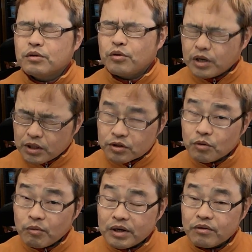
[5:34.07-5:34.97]

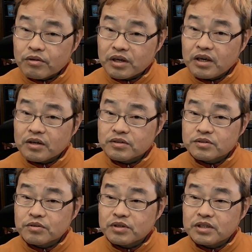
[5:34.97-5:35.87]
ロケットモバイルを契約する
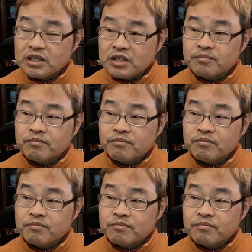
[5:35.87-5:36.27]
ときに、